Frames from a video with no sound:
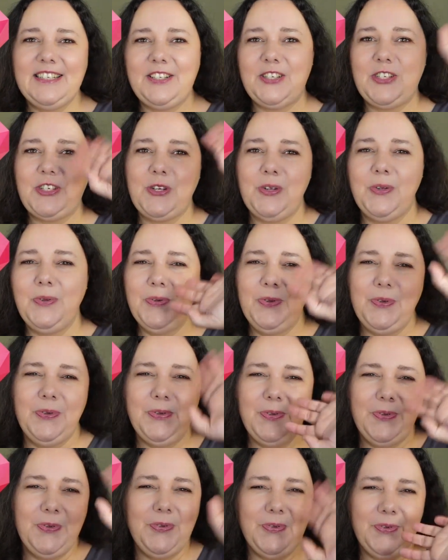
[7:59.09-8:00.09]

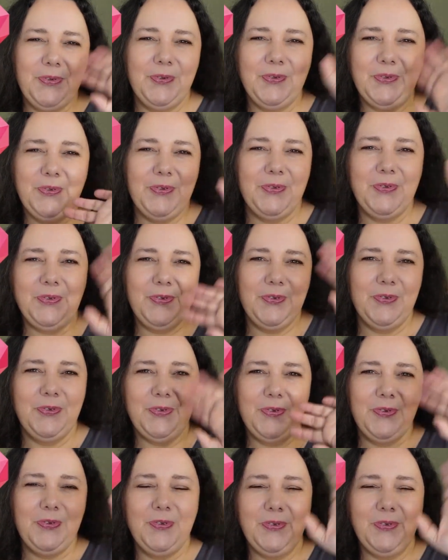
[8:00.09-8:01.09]
Tschüss.